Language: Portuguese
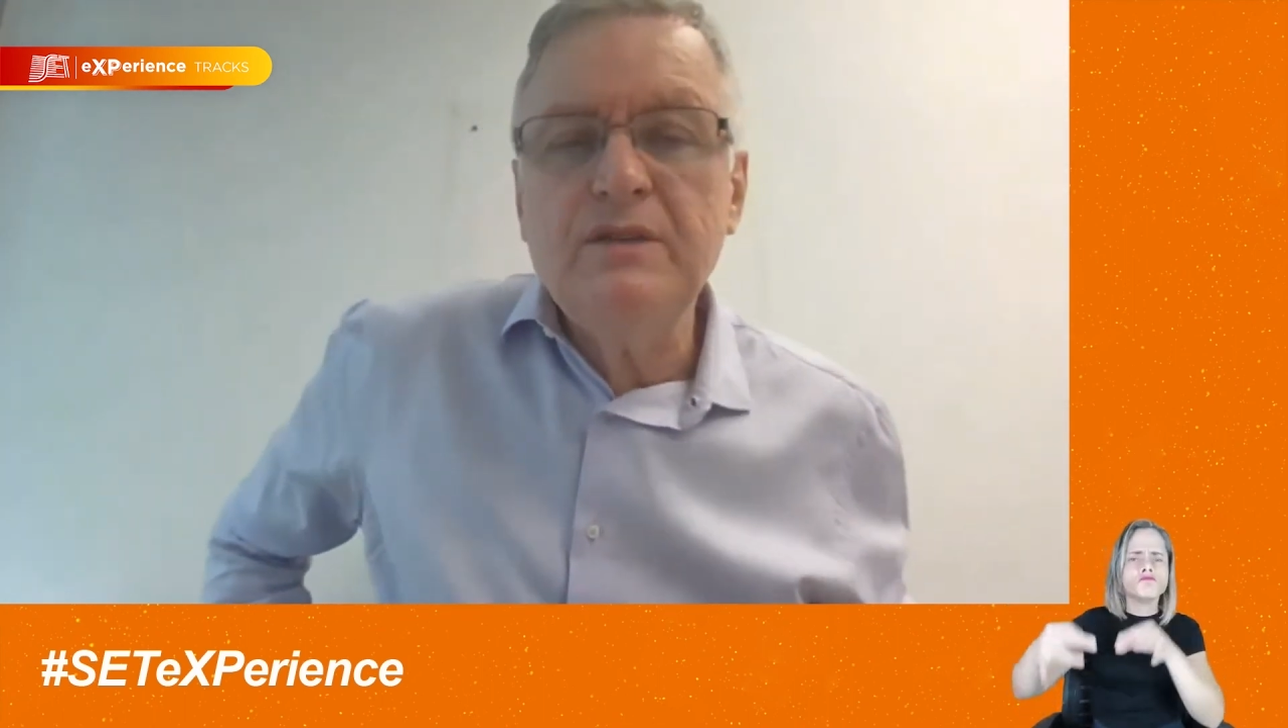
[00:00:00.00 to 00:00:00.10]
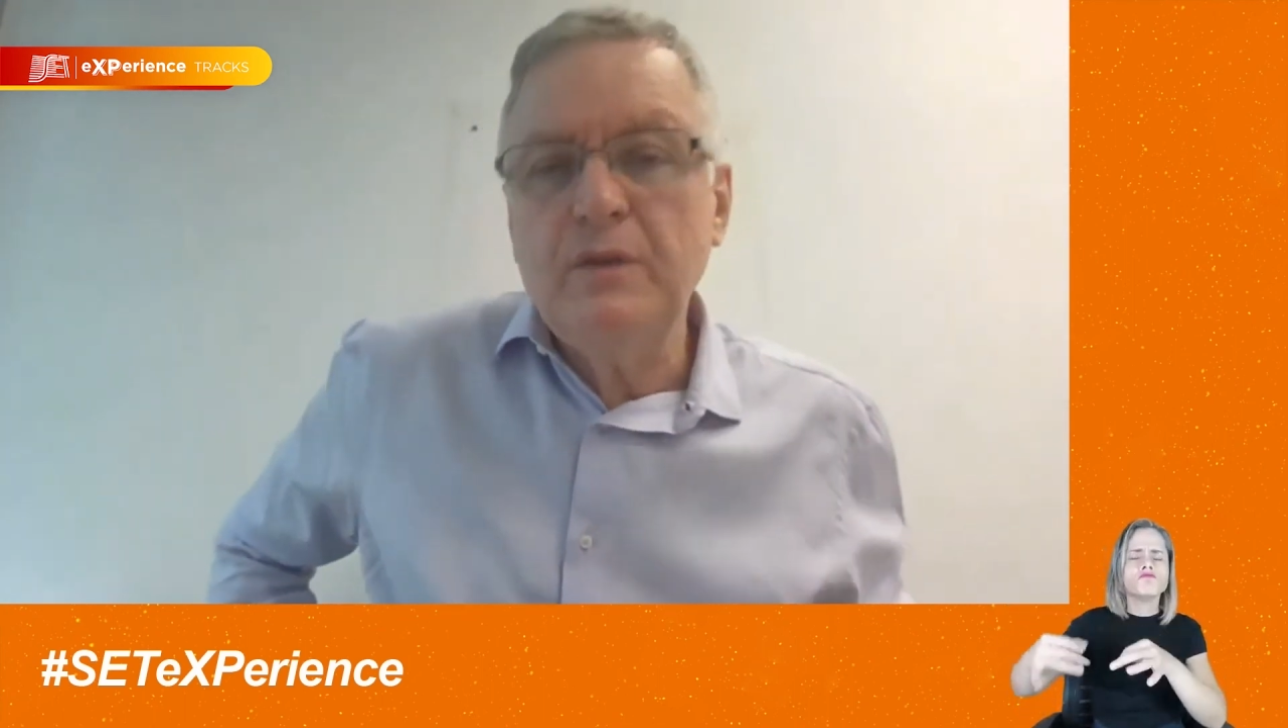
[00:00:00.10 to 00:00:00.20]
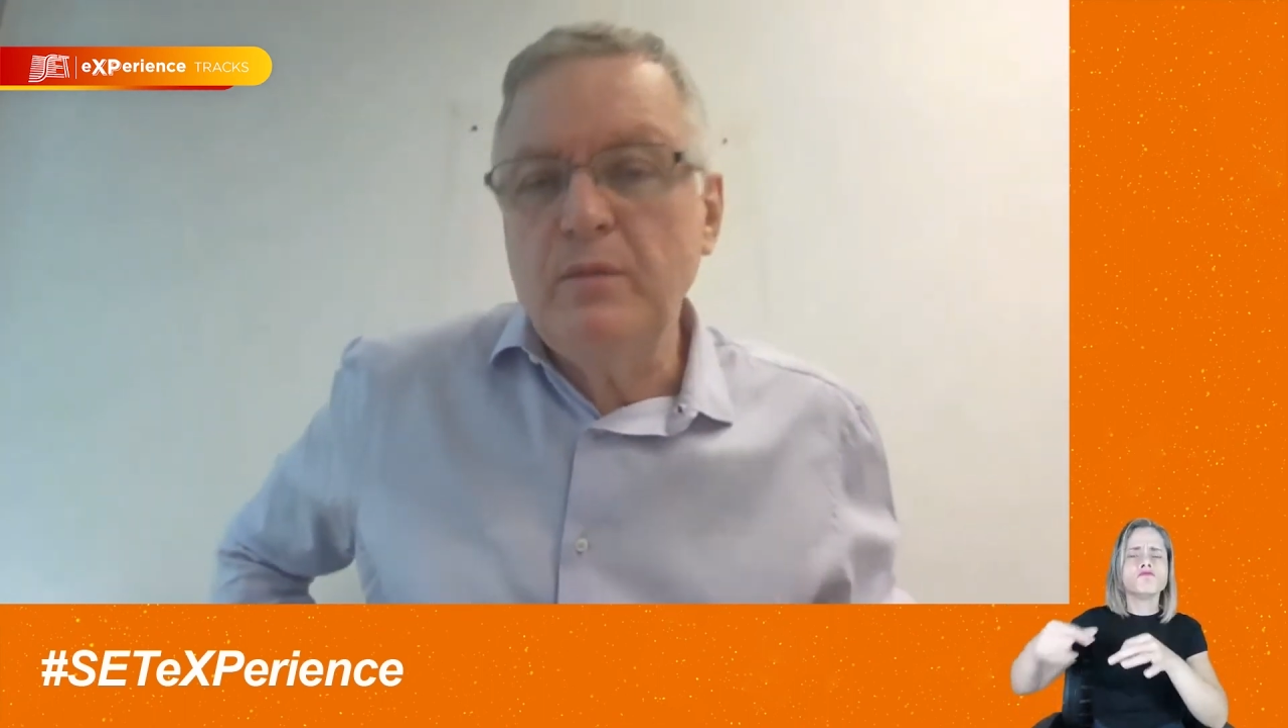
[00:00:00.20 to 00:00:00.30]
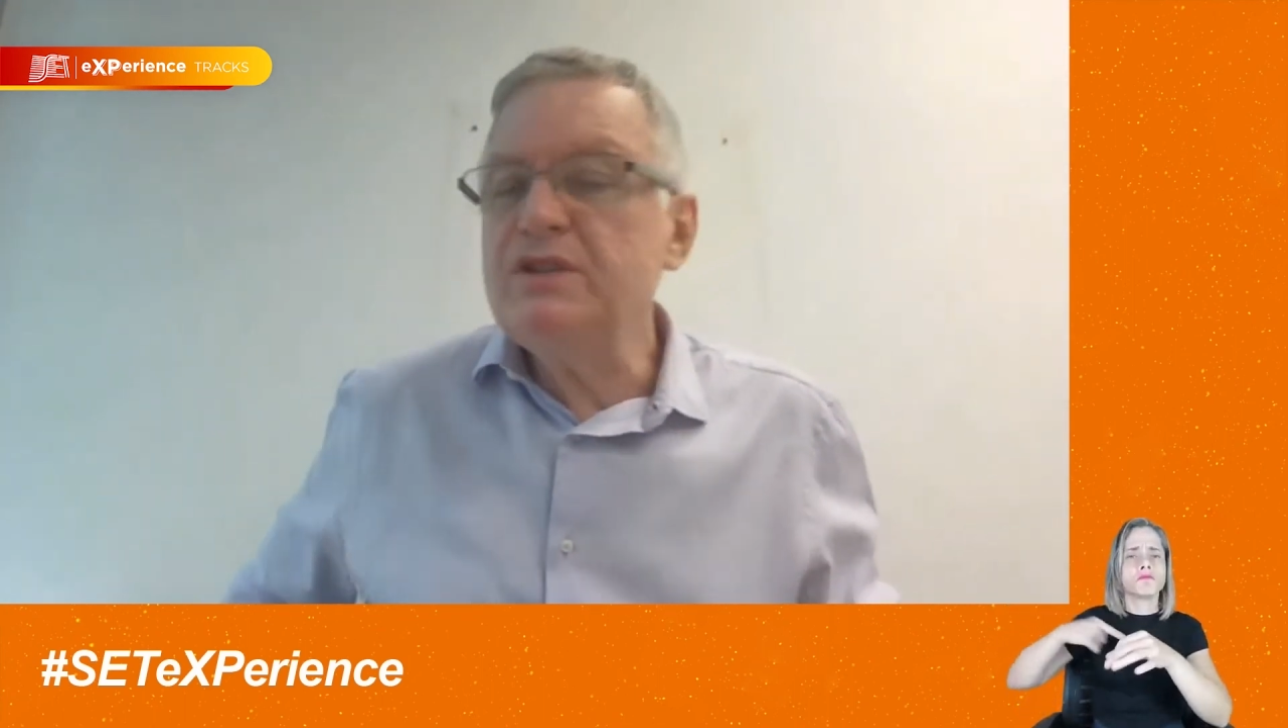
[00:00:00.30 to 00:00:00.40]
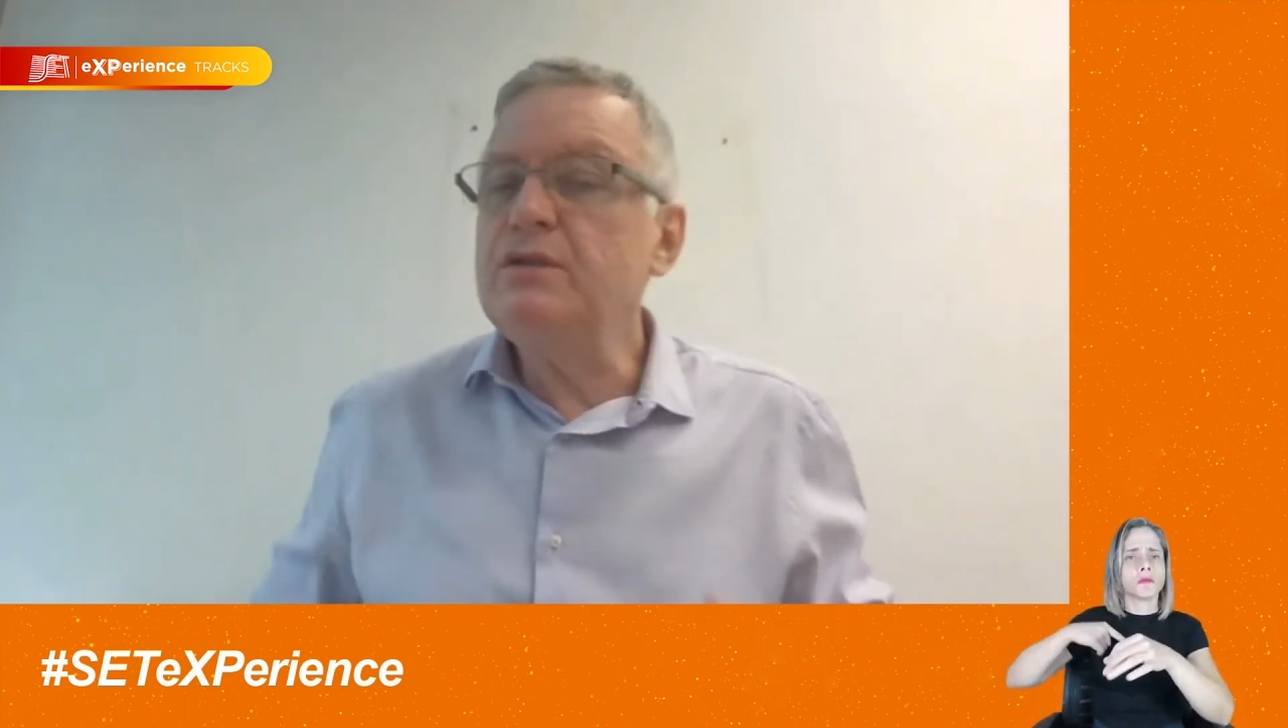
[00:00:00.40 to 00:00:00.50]

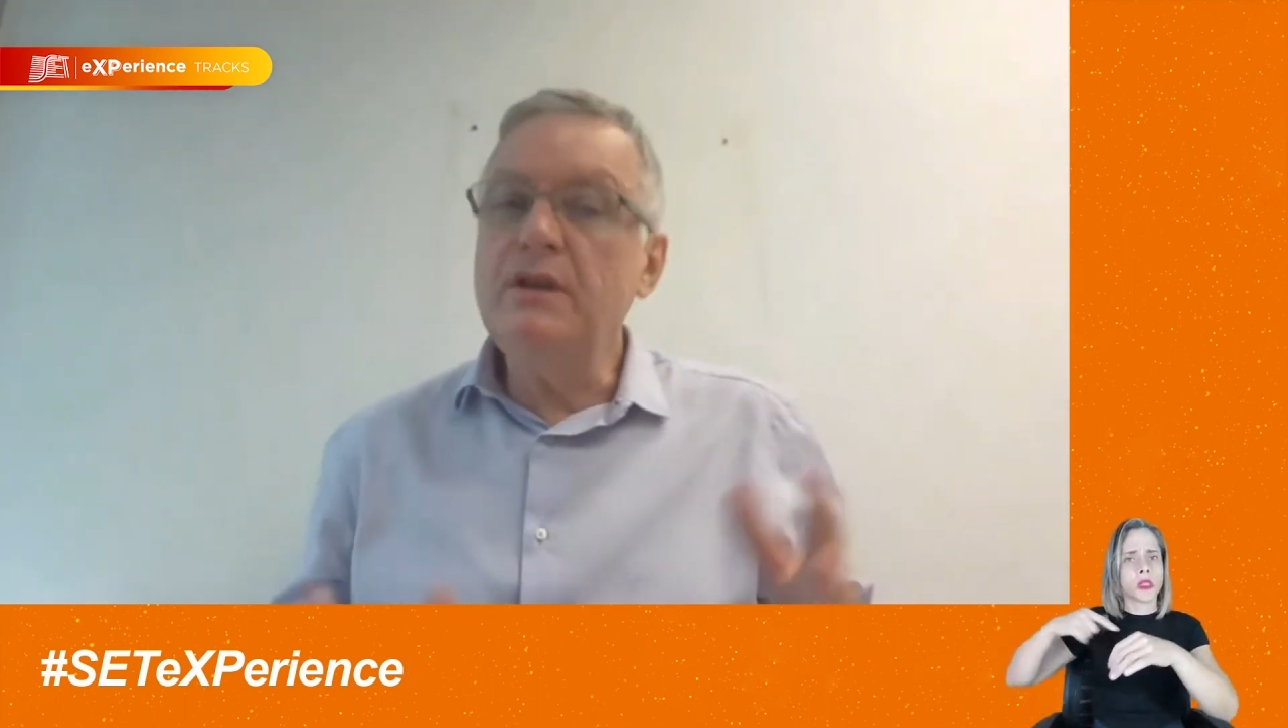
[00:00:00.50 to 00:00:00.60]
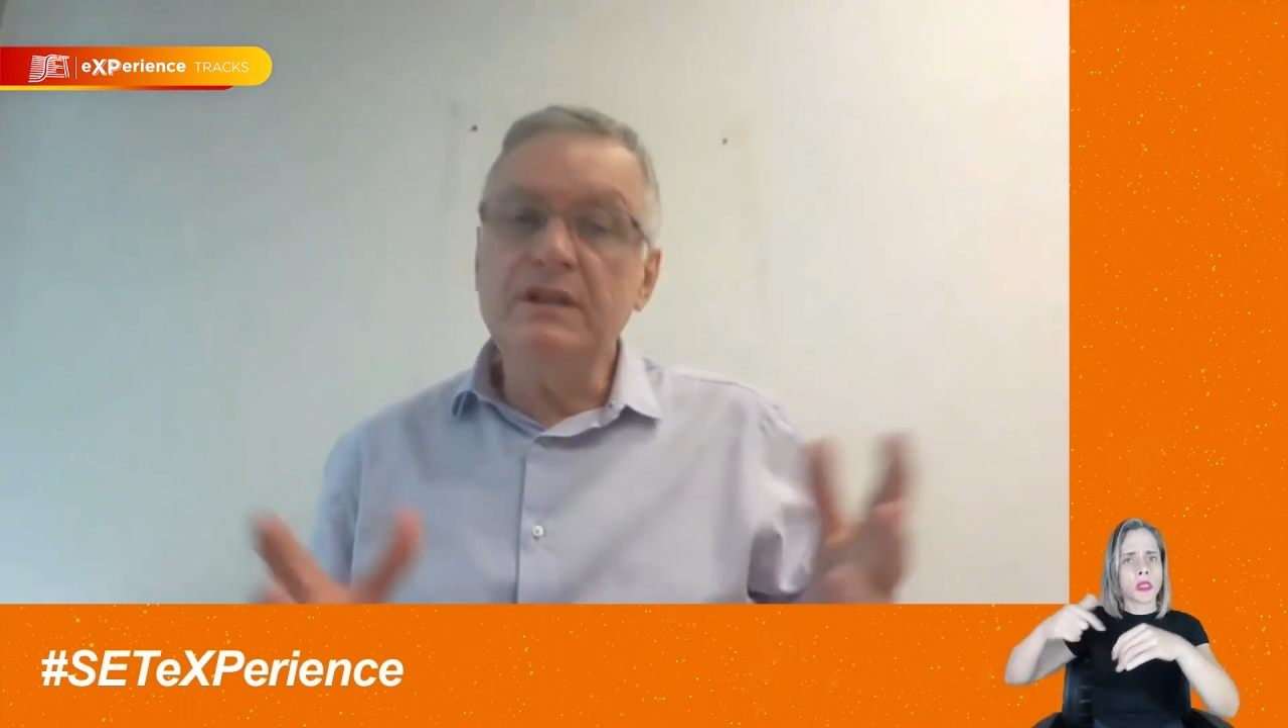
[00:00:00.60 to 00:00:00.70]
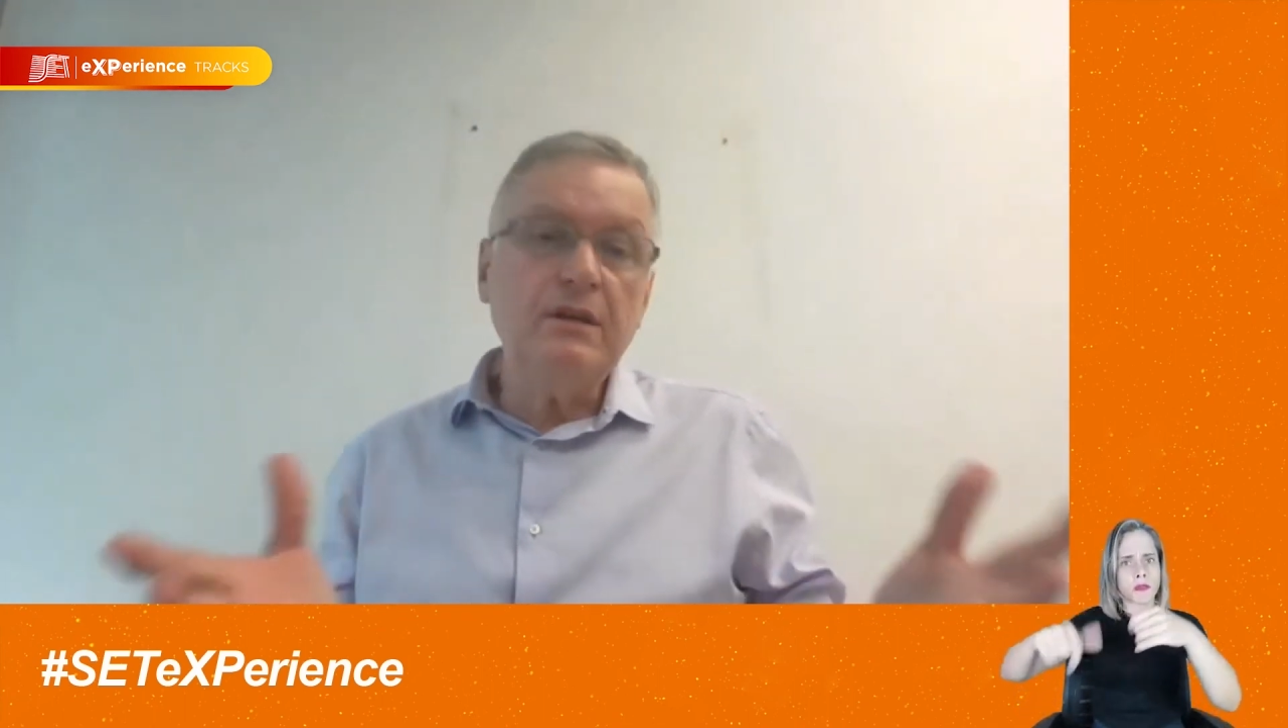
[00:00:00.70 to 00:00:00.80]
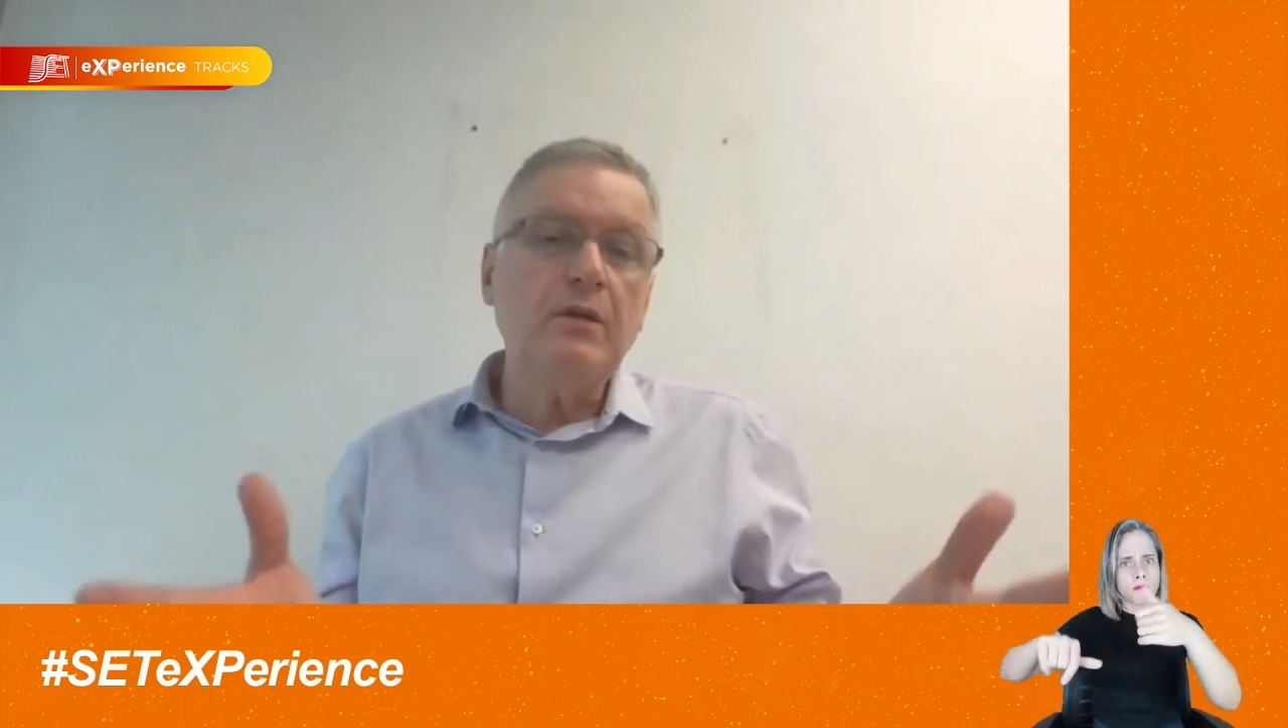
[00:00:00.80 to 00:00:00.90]
informações